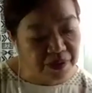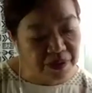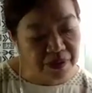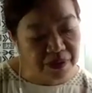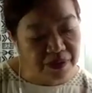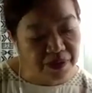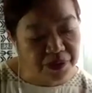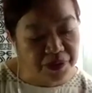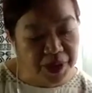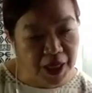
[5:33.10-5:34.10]
まあ、取り
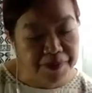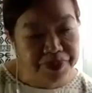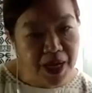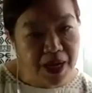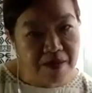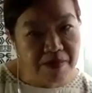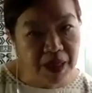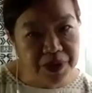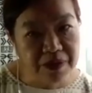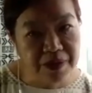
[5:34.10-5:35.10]
組んでいるわけなんです
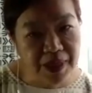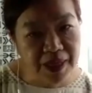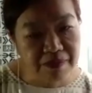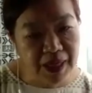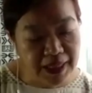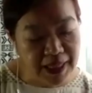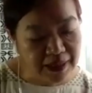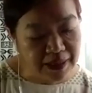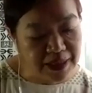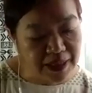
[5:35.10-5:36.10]
けれども、
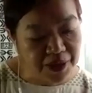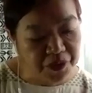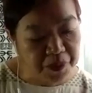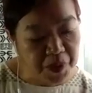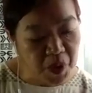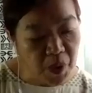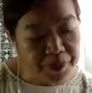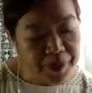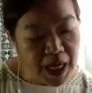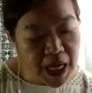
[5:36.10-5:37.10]
まあ、今日は
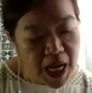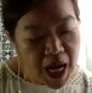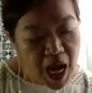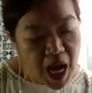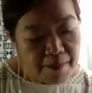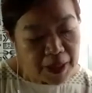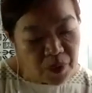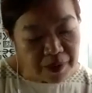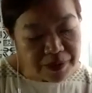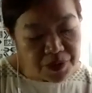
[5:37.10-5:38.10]
ちょっとだけあ
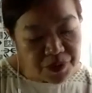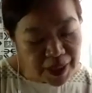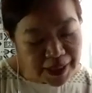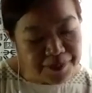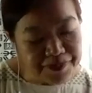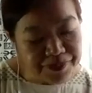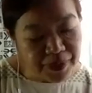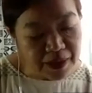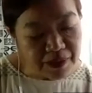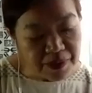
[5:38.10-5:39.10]
の
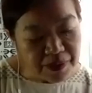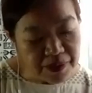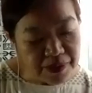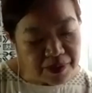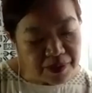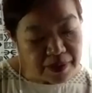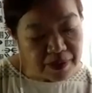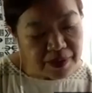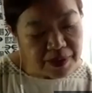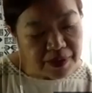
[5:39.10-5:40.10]
2点だ
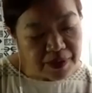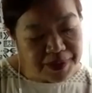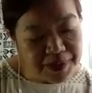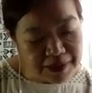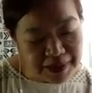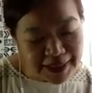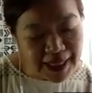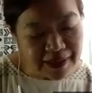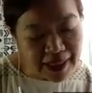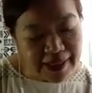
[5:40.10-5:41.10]
けお話をし
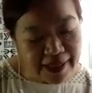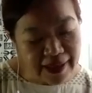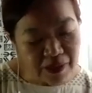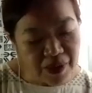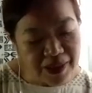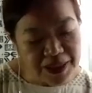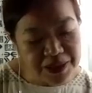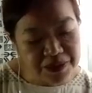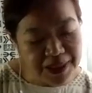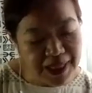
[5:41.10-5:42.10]
たいんですけど
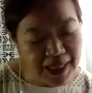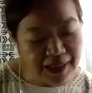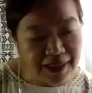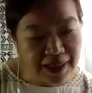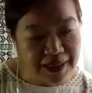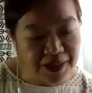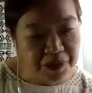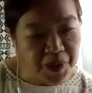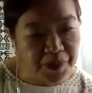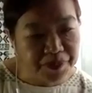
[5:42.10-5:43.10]
も、まあ、
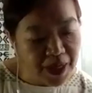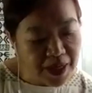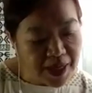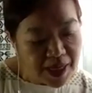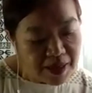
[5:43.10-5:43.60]
1つは